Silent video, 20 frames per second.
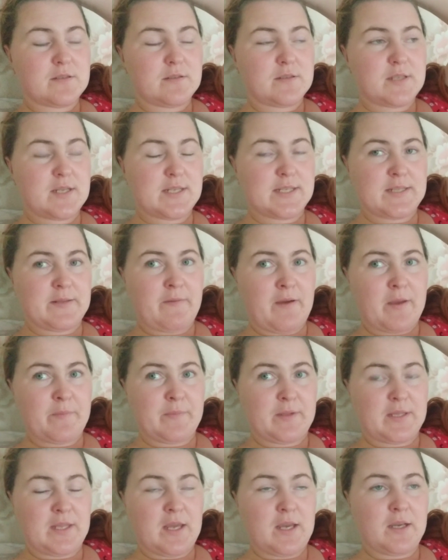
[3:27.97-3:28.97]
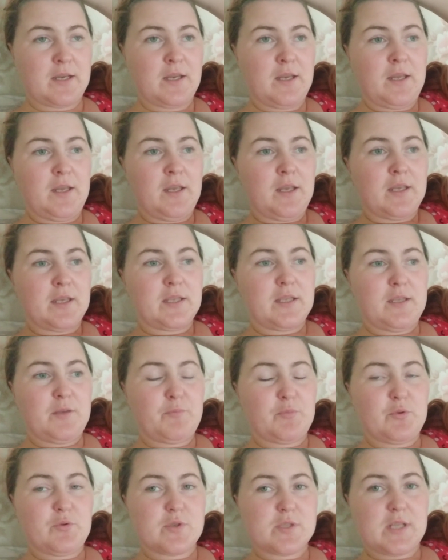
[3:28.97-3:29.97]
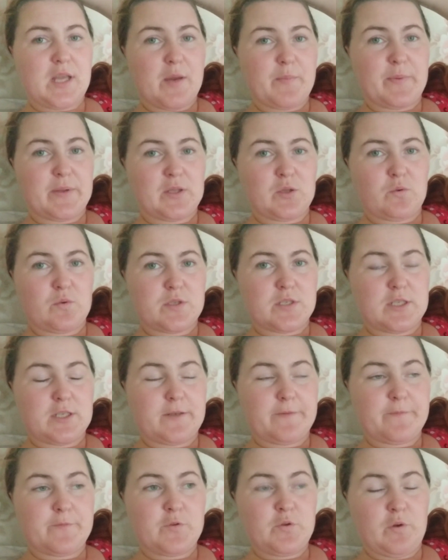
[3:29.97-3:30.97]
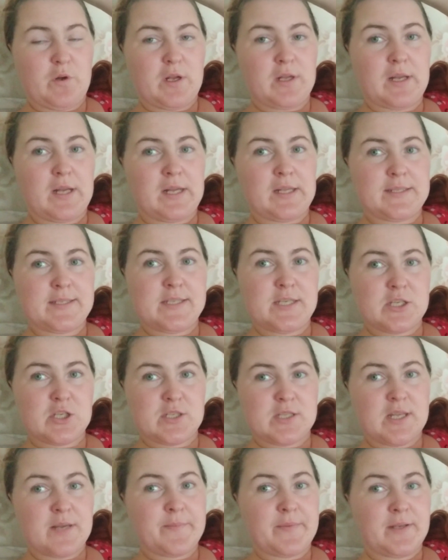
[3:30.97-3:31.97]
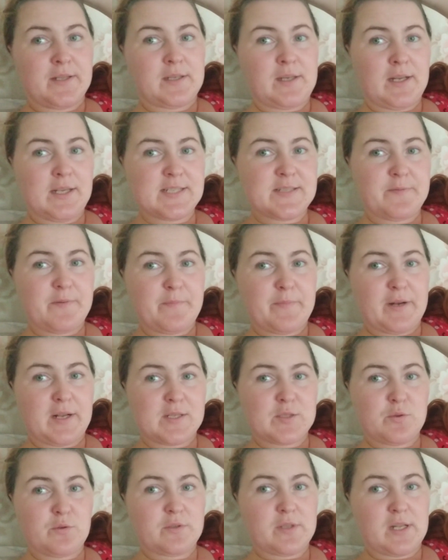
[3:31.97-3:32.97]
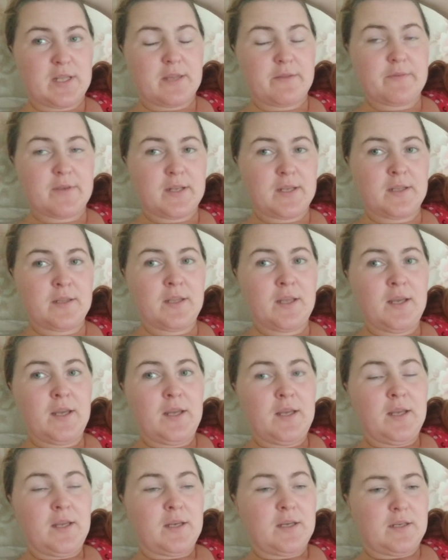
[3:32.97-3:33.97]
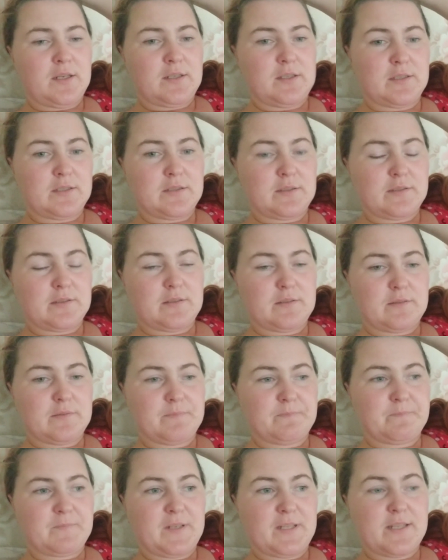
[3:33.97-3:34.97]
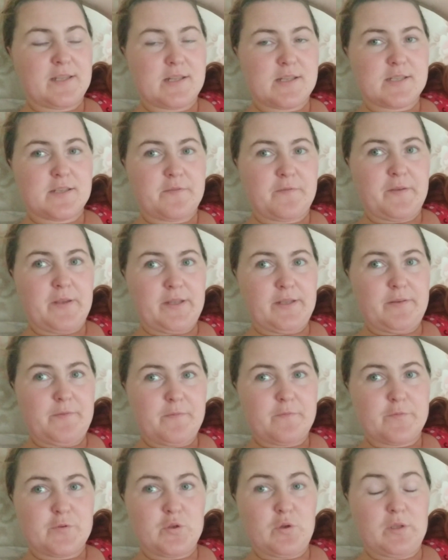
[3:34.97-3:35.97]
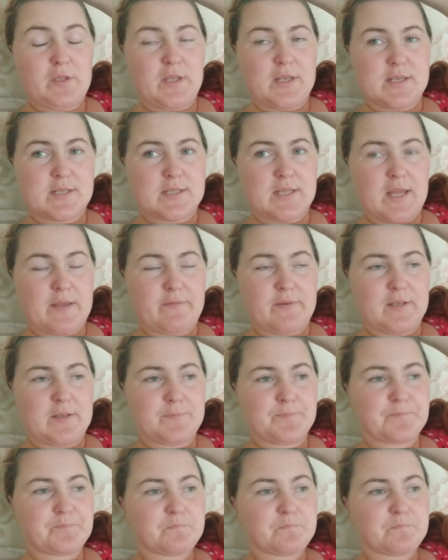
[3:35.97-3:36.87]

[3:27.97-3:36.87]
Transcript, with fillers: средствами, так, и плюс капать носик. Все, те же самые лекарства, мраксол, тротиверин, э, эм, кетоцифен, все это оставили.